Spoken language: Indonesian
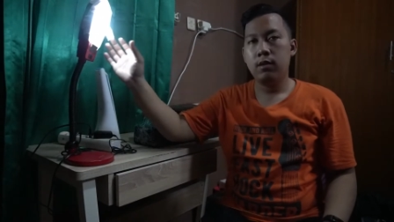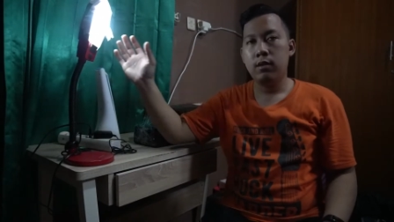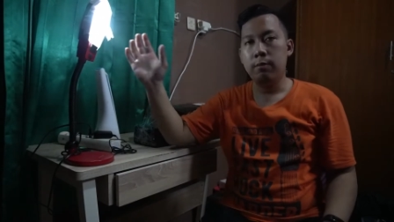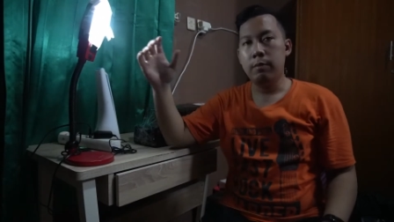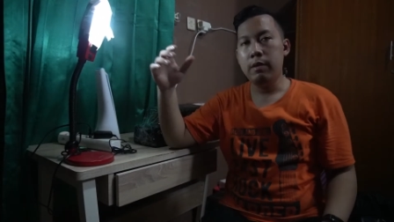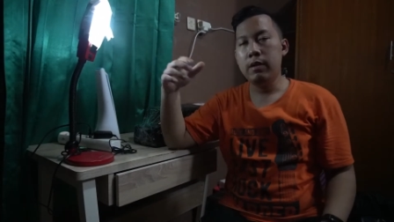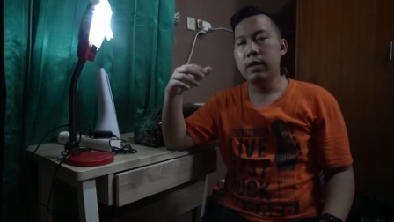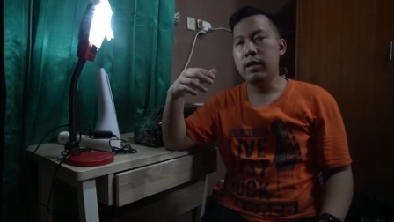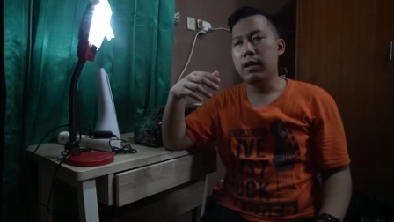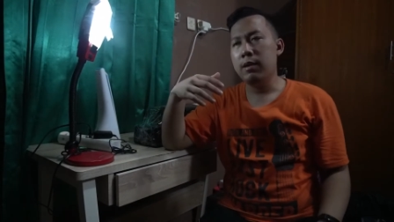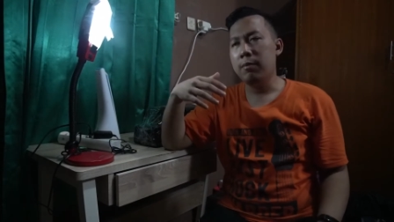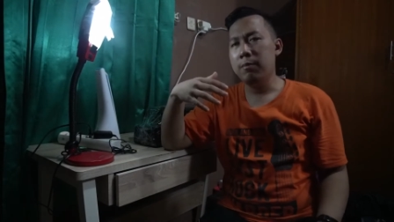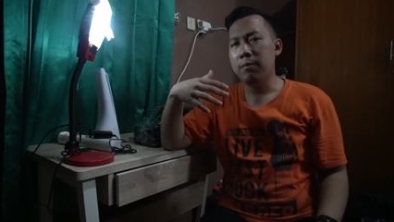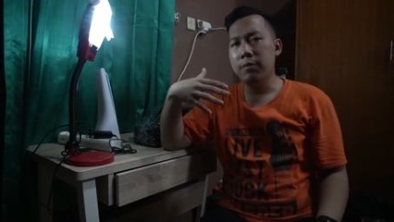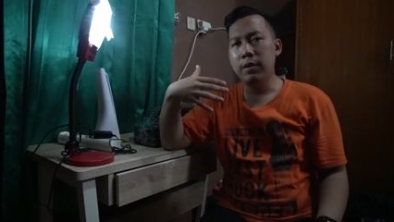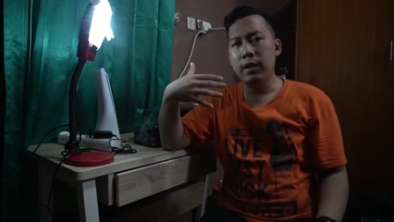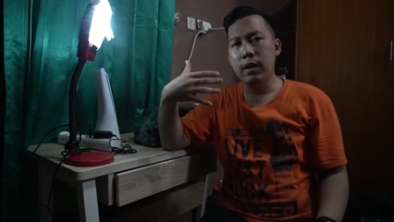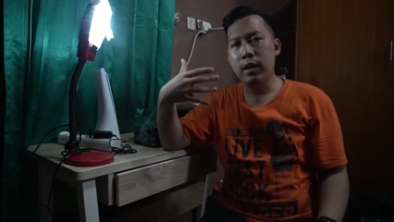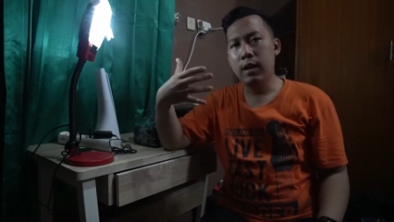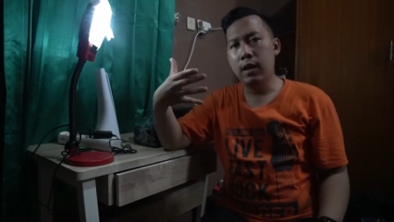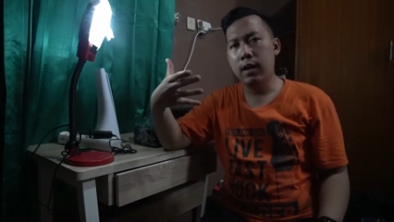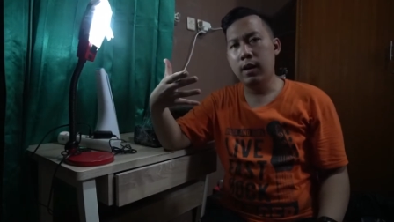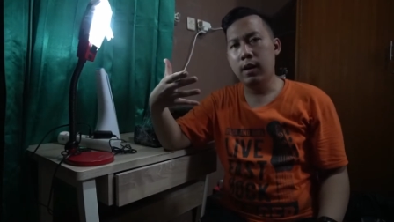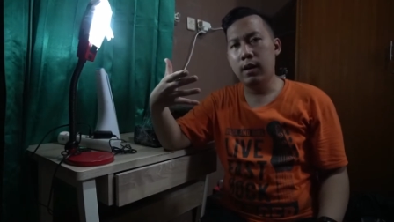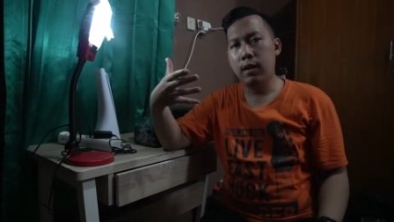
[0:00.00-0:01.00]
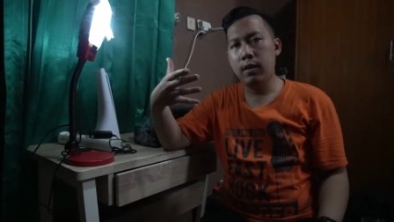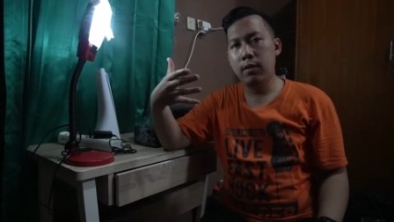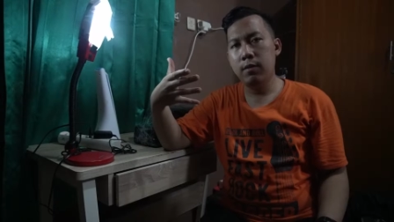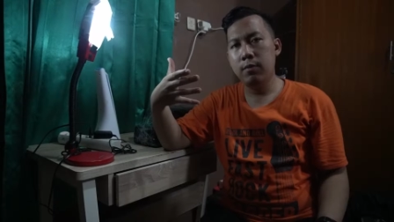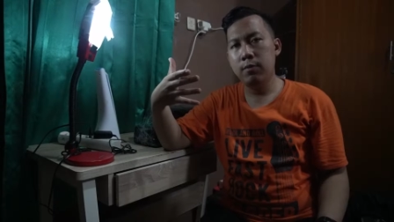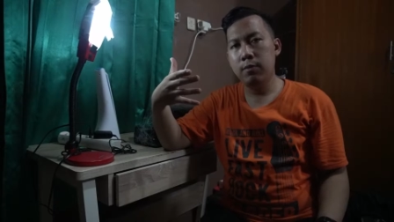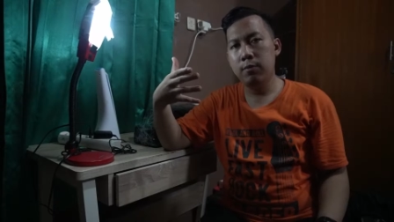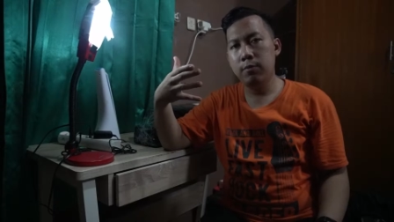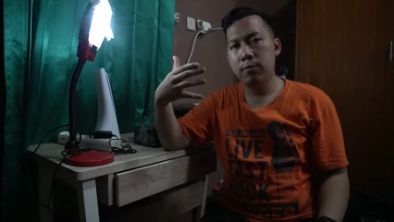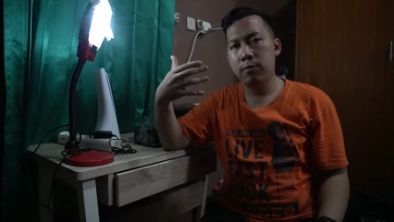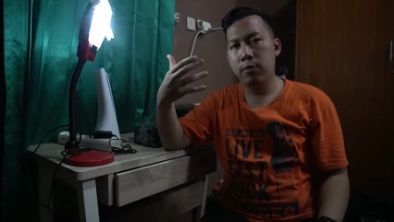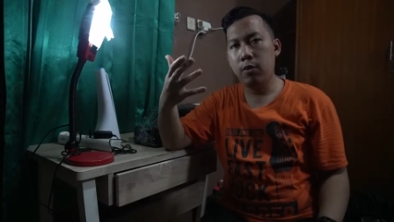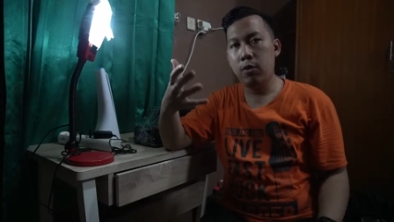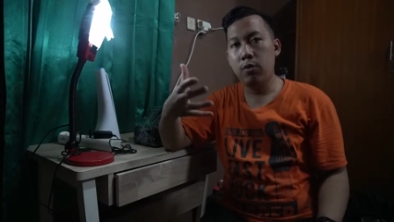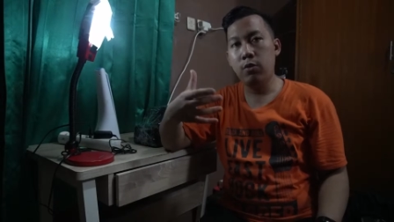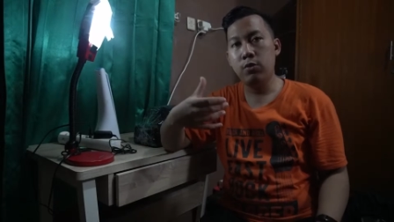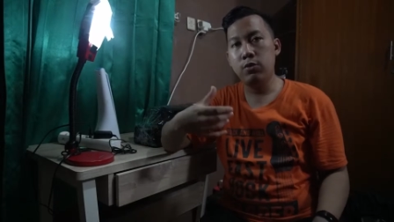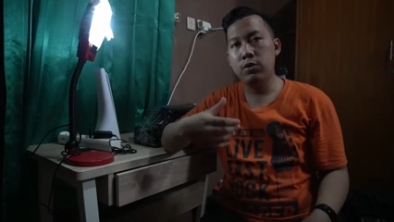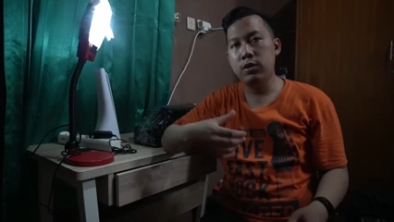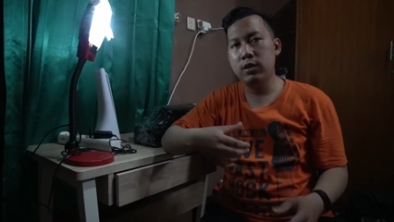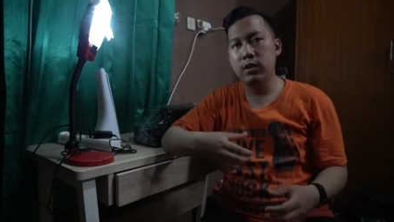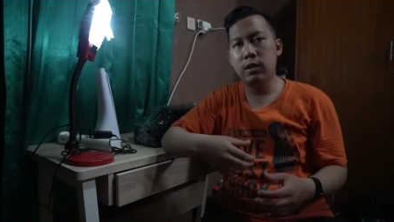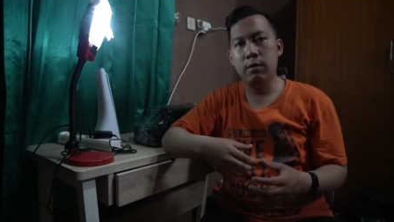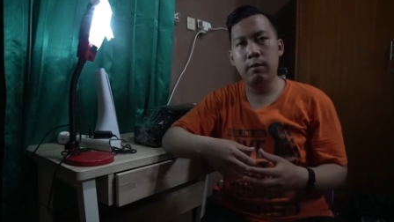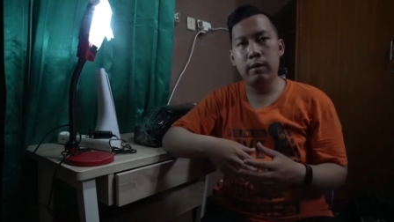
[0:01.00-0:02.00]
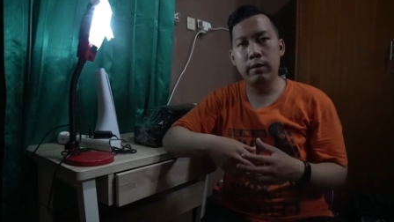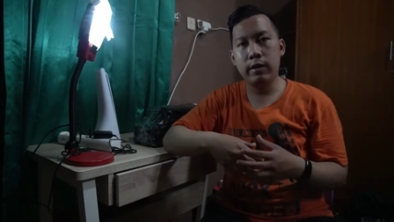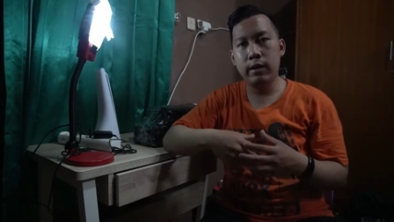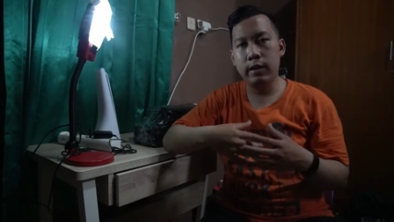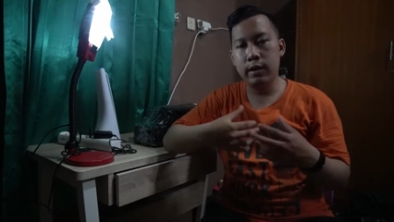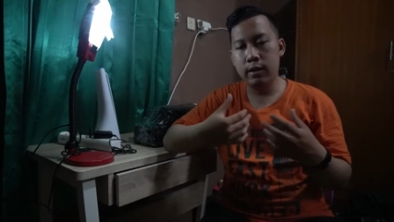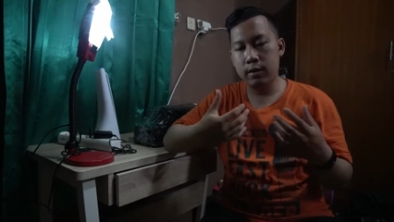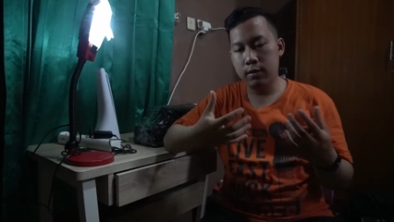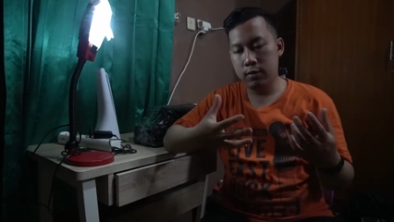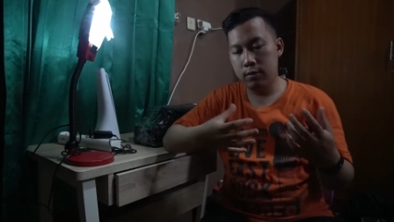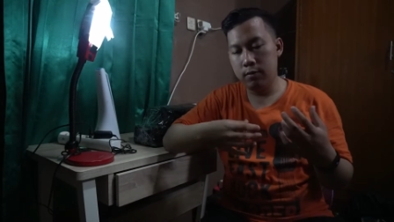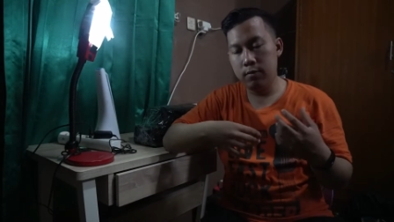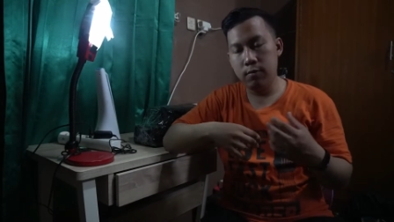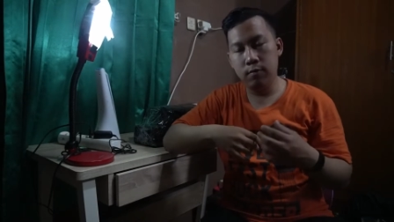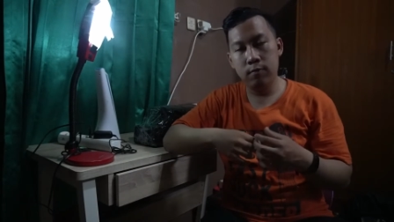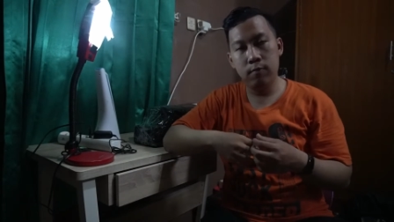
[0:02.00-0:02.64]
gimana ya dia produksinya makin